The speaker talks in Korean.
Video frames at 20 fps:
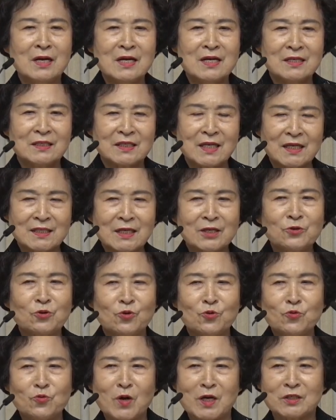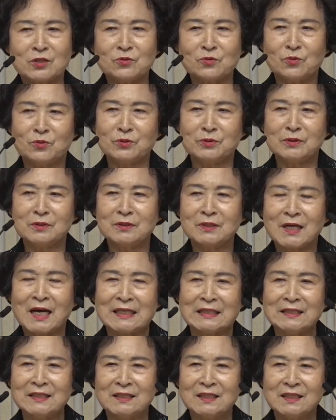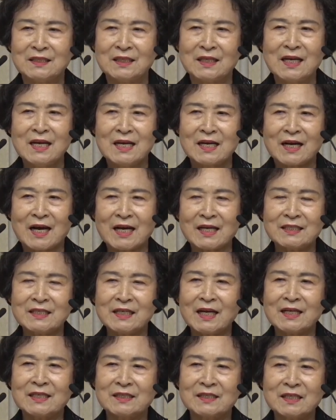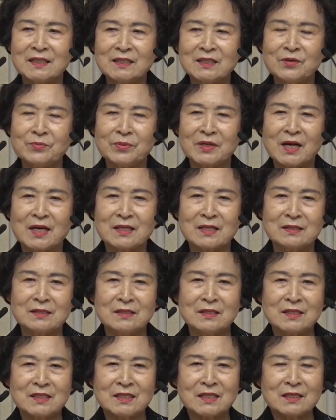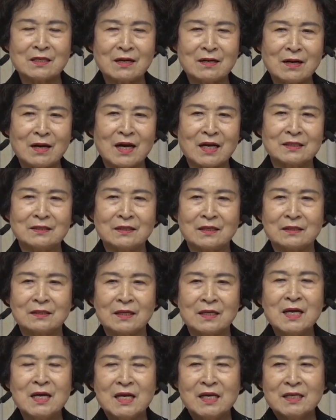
세상 교육 가지고는 아들이 가치관 정립이라든지 신앙관이라든지